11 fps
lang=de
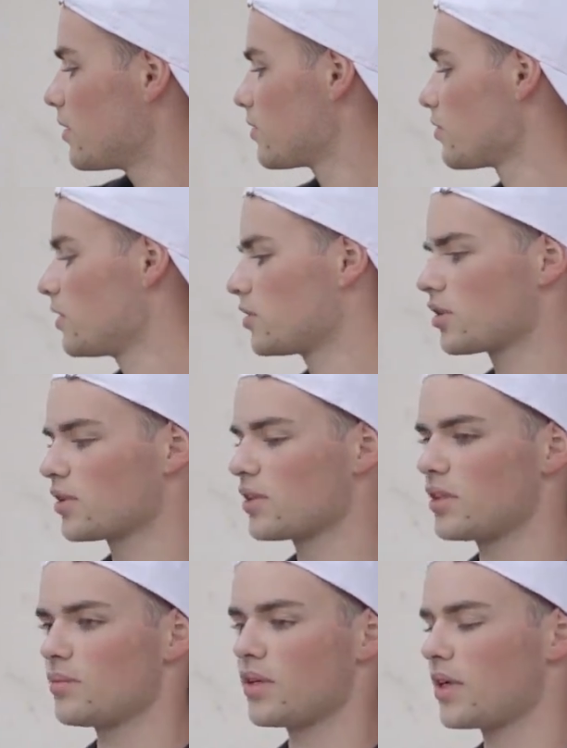so die Schritte,
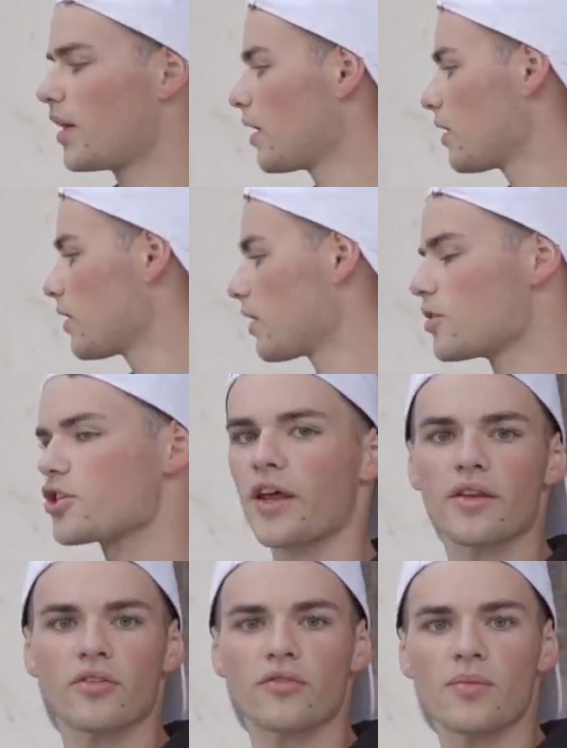die man eigentlich
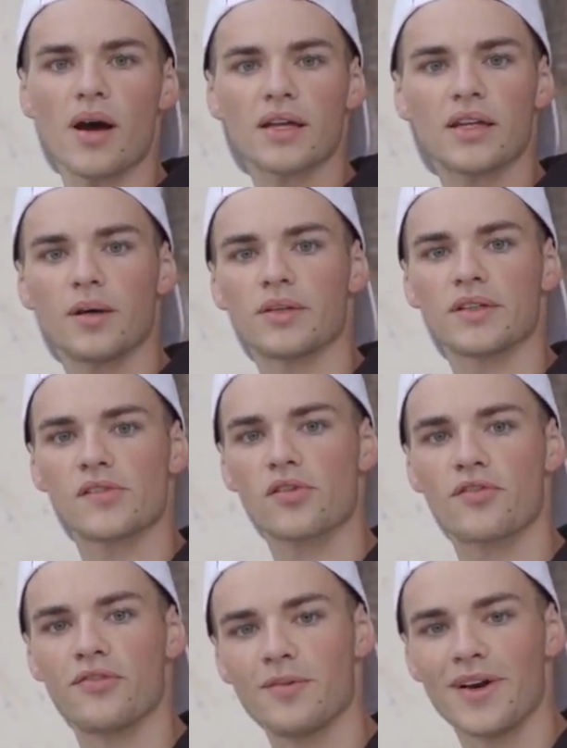anscheinend irgendwie macht, die habe ich jetzt
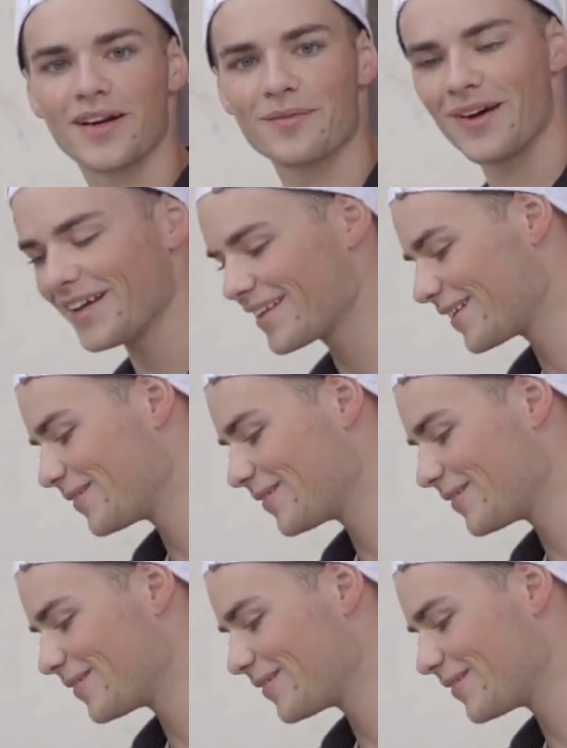irgendwie mal gemacht.